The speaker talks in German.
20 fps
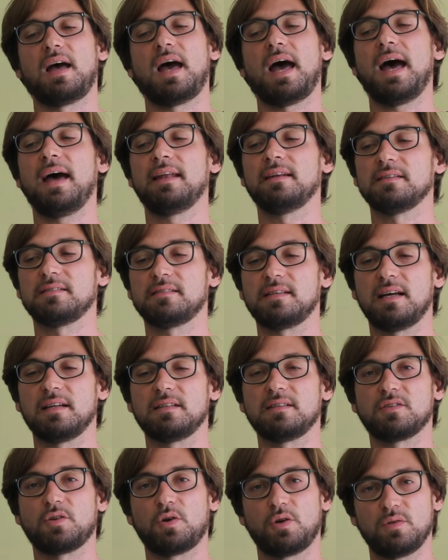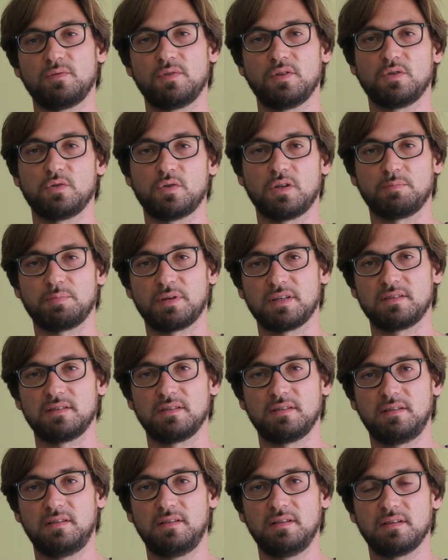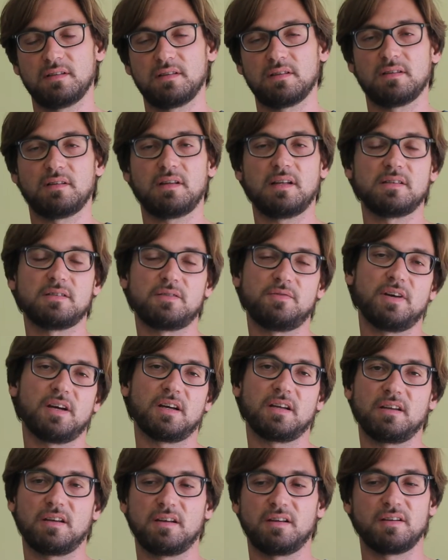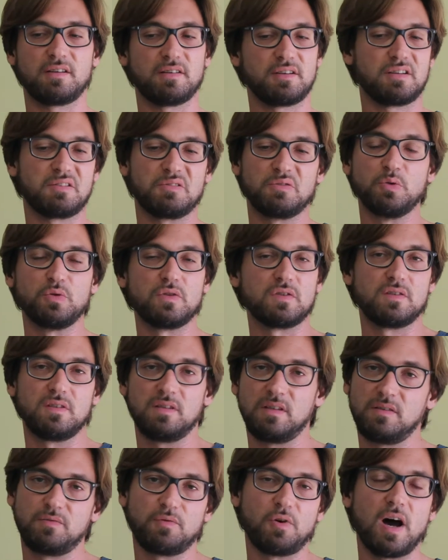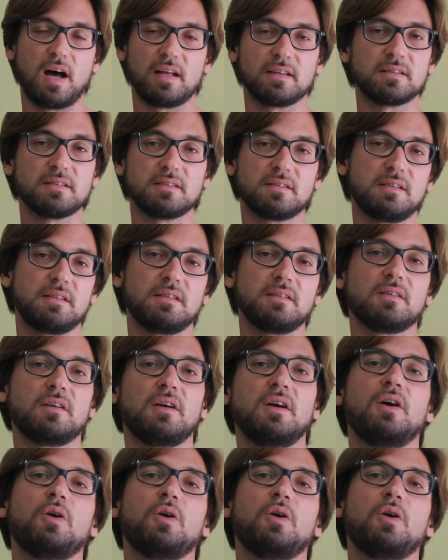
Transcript: einerseits können wir uns dort präsentieren, Netzwerke nützen, die vorhanden sind,